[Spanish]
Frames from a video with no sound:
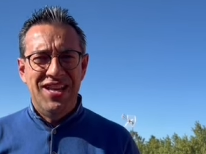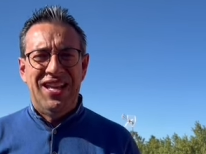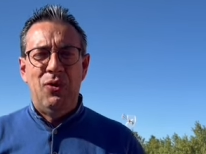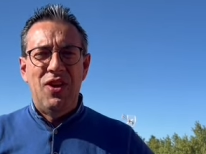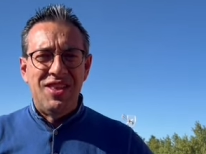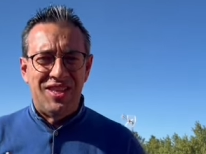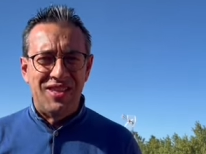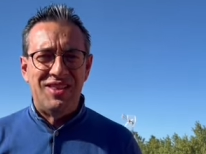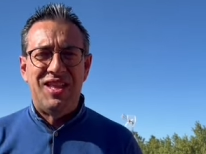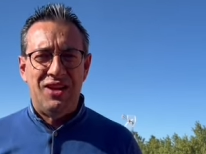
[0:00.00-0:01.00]
que lo ha
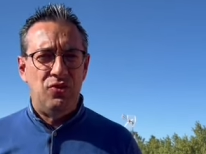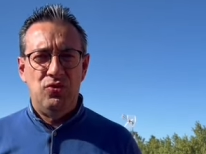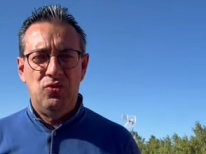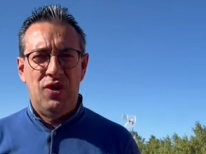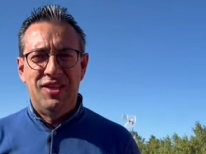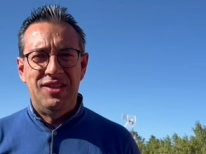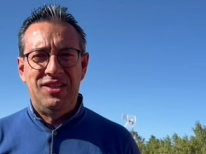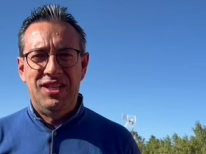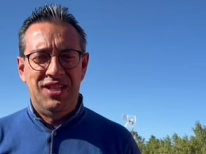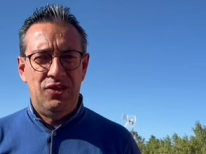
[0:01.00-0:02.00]
intentado
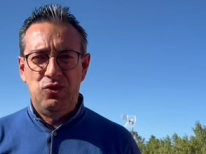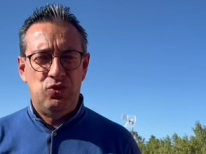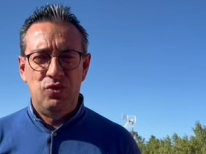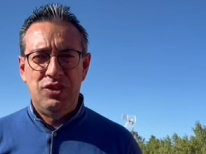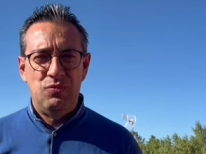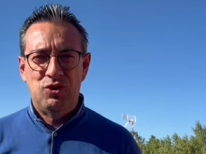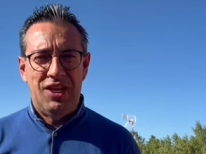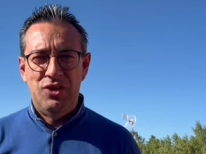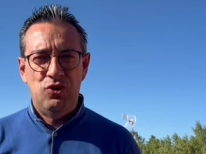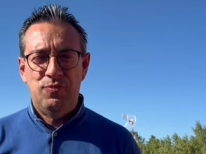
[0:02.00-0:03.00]
durante los últimos
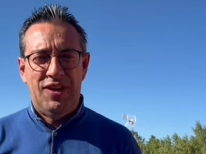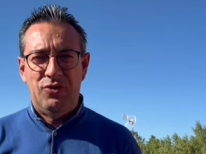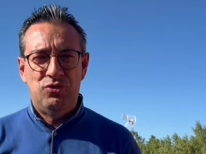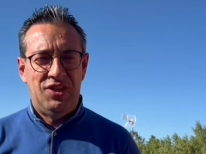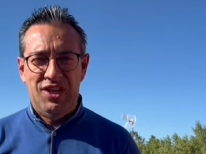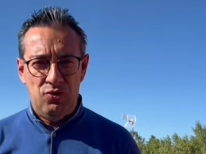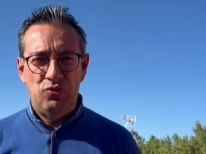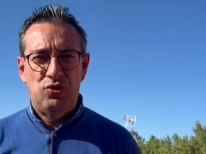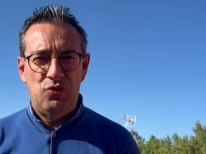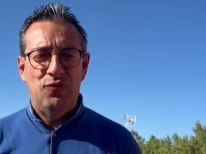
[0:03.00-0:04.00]
años para conseguir
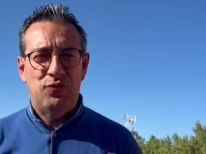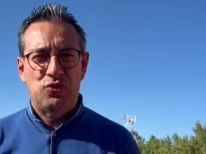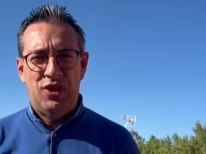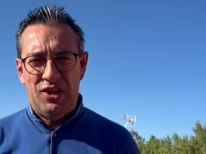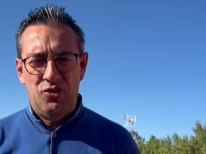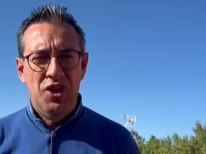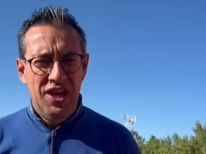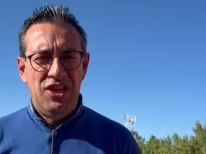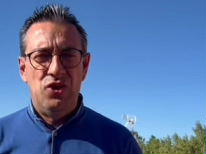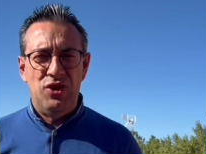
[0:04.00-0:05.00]
un triunfo sonado
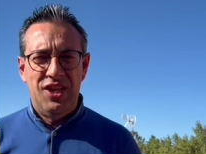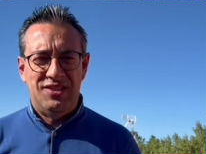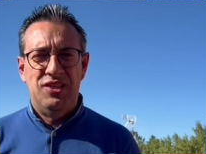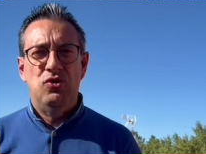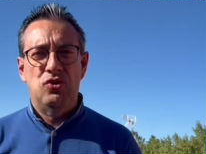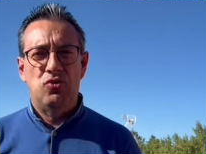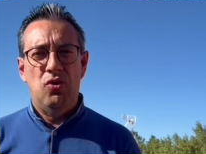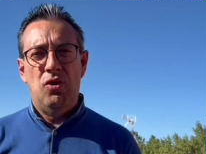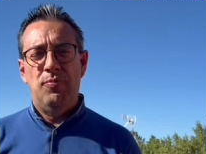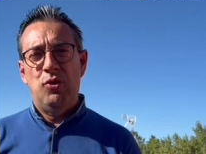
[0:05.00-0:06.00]
y hoy ha sido su
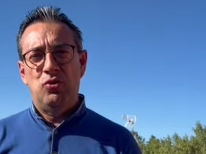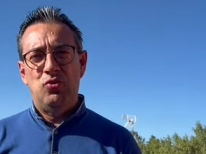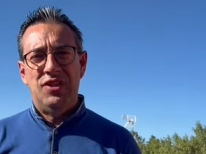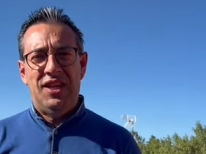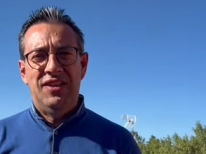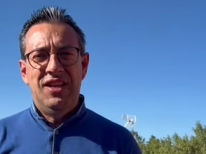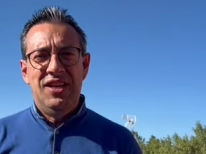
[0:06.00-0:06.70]
oportunidad.